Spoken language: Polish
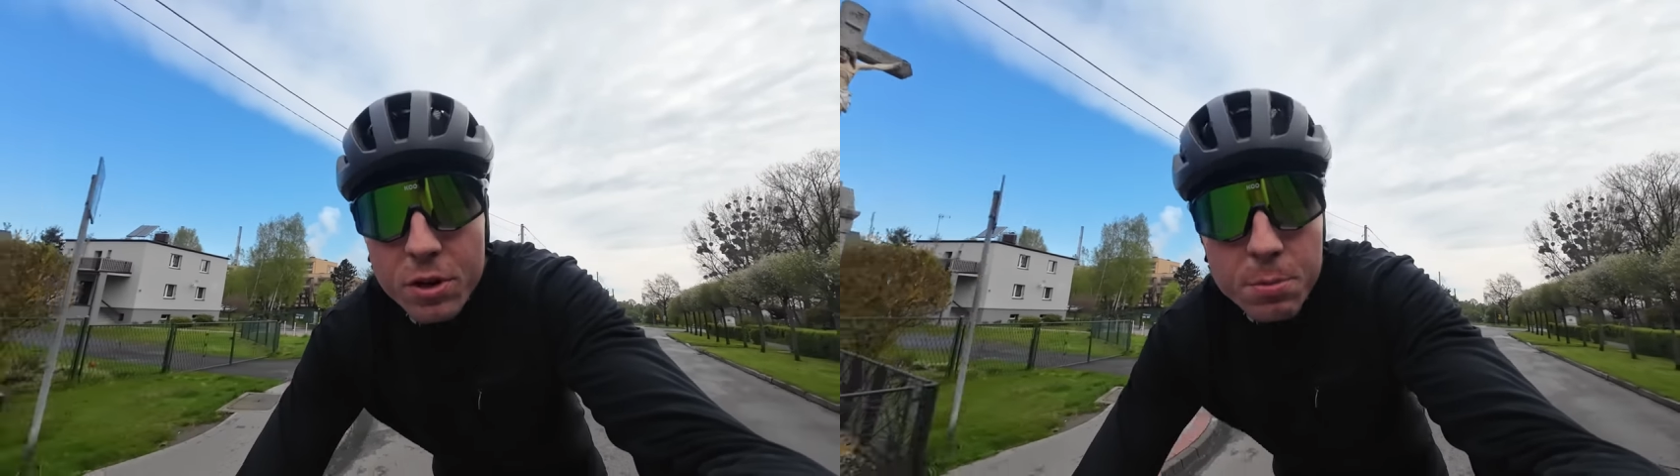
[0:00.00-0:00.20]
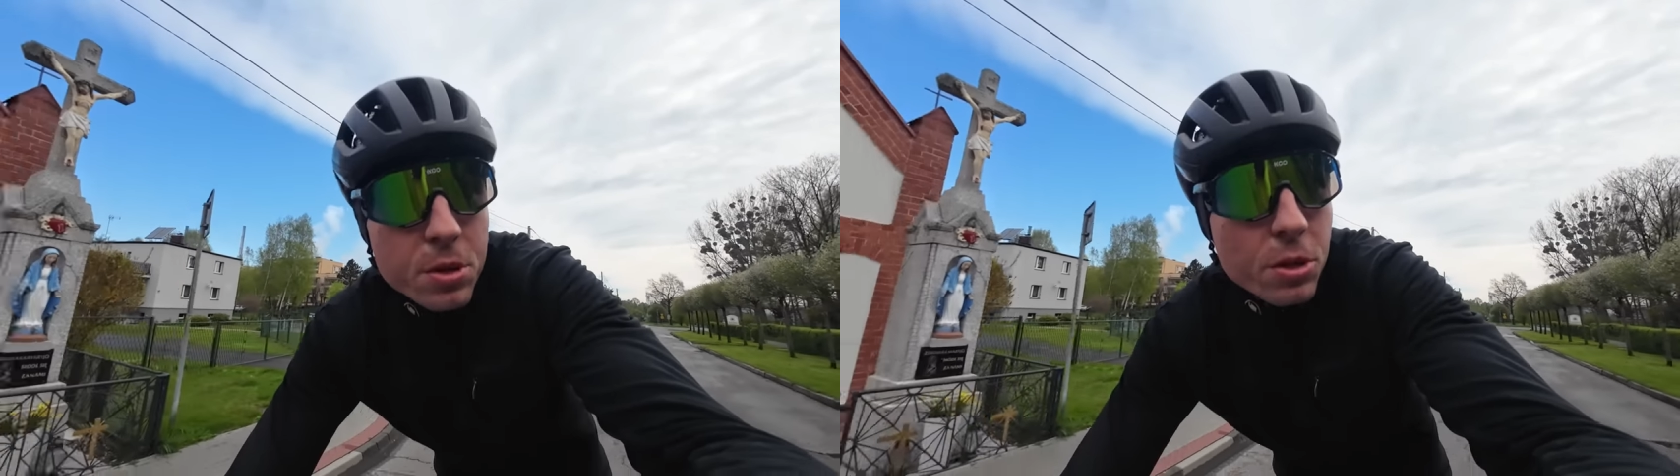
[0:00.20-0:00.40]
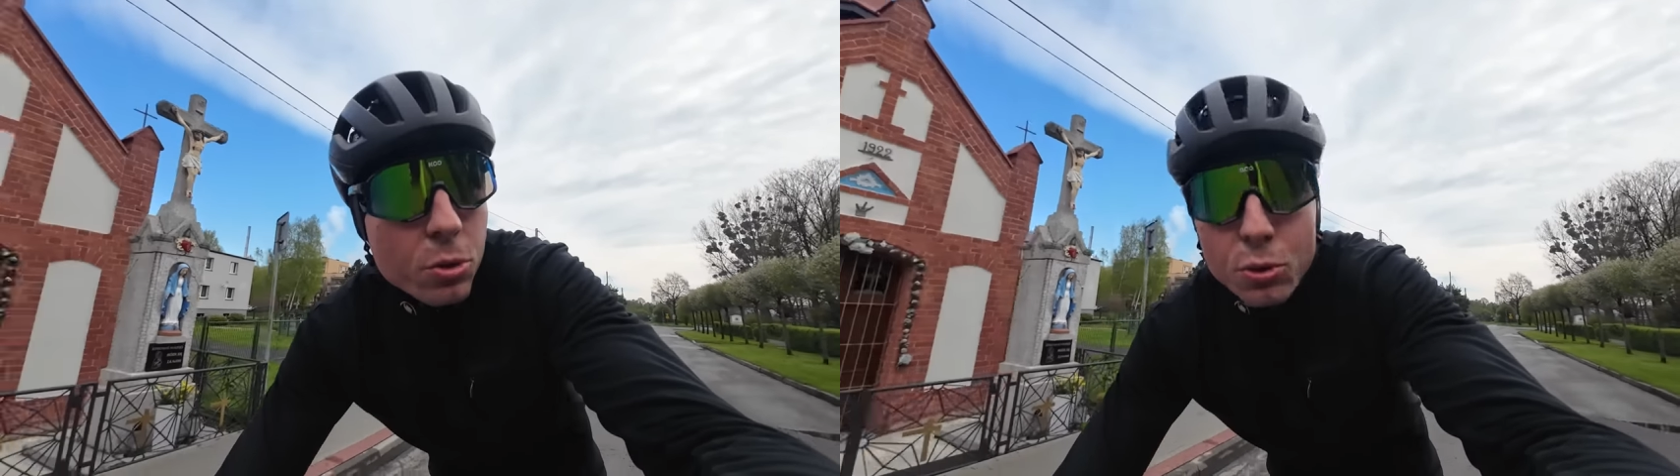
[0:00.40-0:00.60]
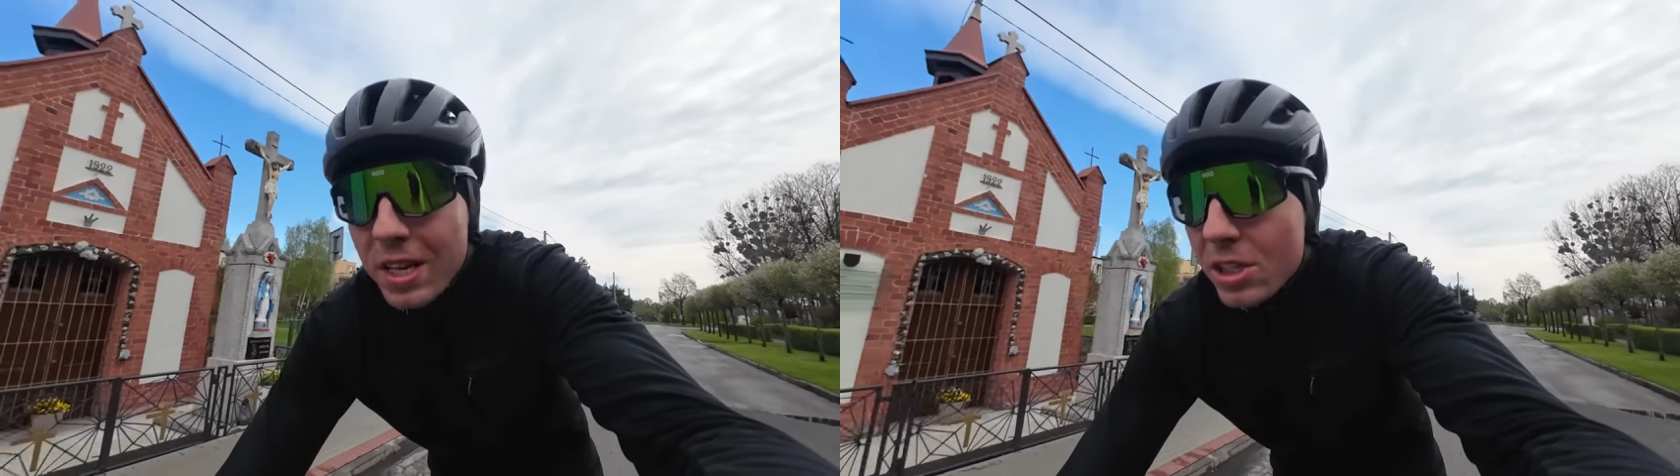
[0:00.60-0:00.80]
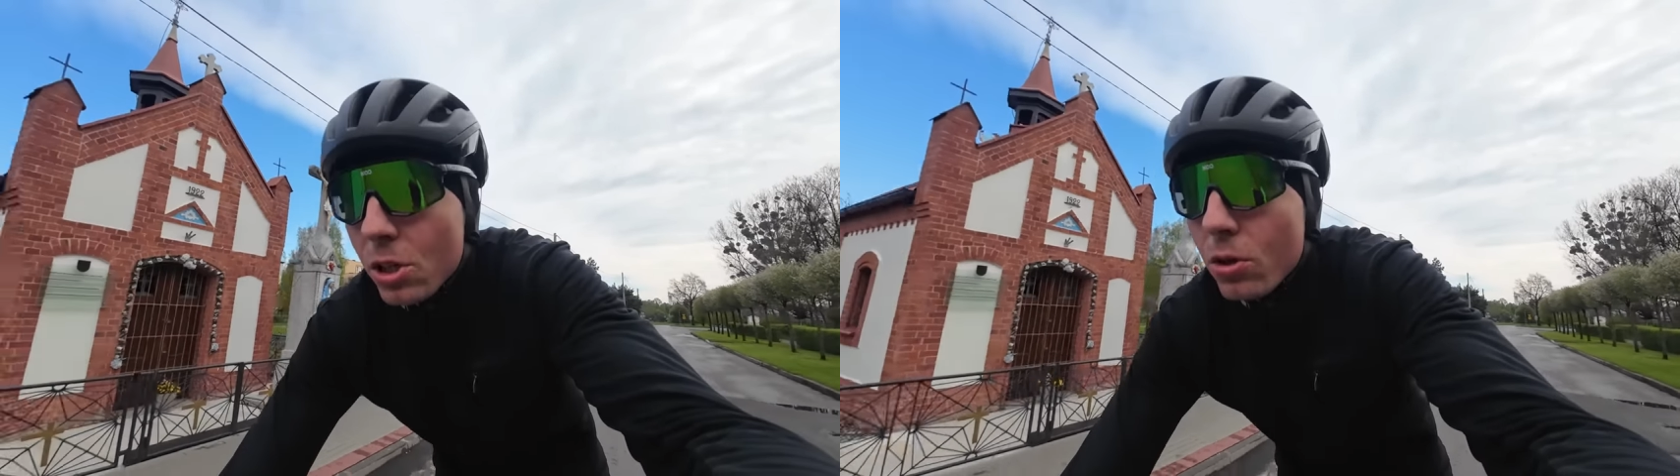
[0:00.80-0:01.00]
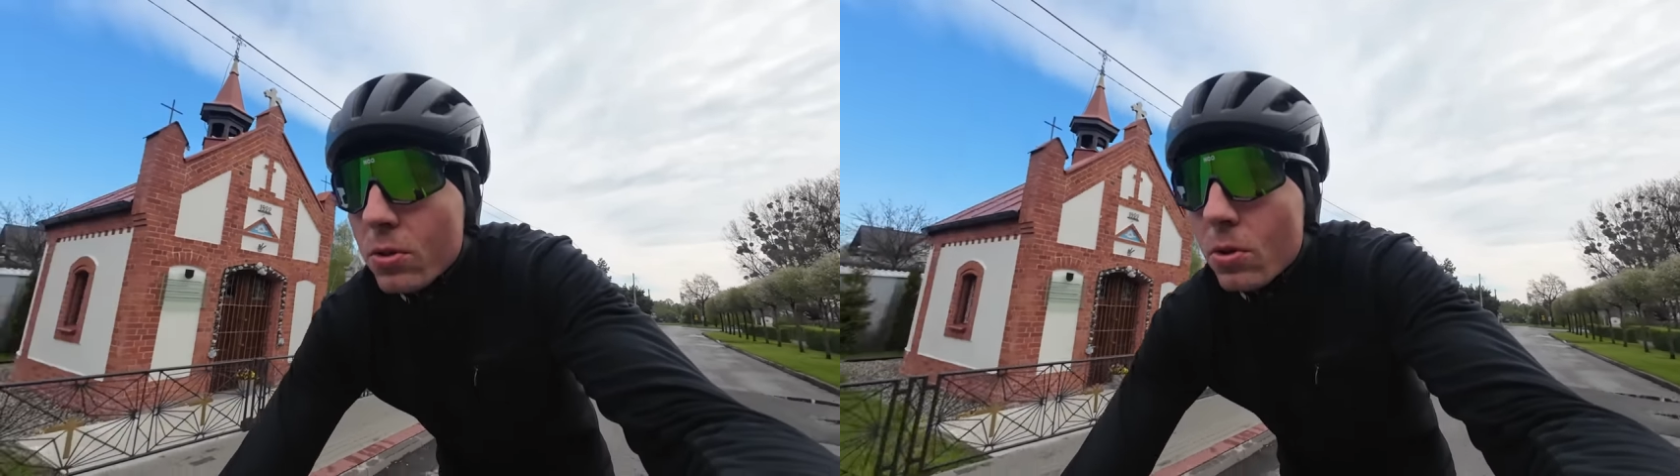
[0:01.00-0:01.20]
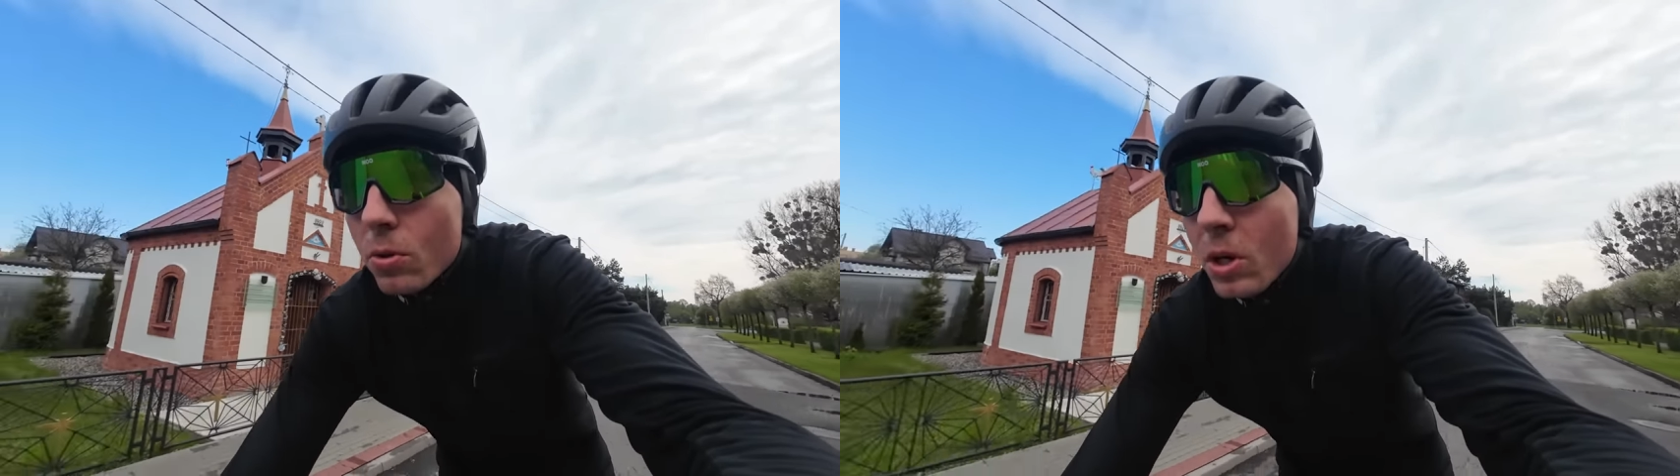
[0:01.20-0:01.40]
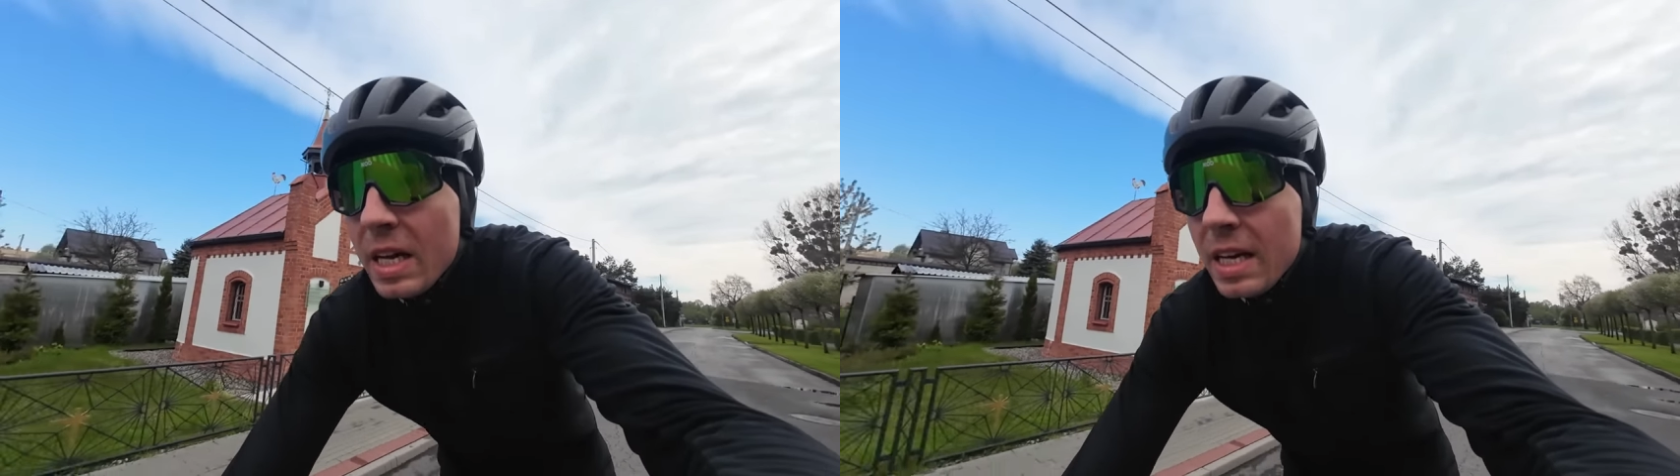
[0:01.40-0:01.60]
Rybniku na Śląsku